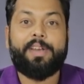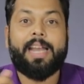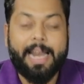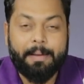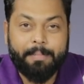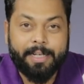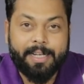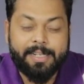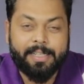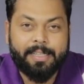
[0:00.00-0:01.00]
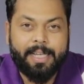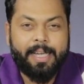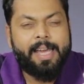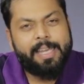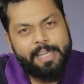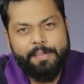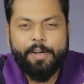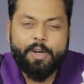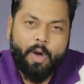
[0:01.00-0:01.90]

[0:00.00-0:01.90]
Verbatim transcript: फिर अलार्म बंद कर सकते हैं या फिर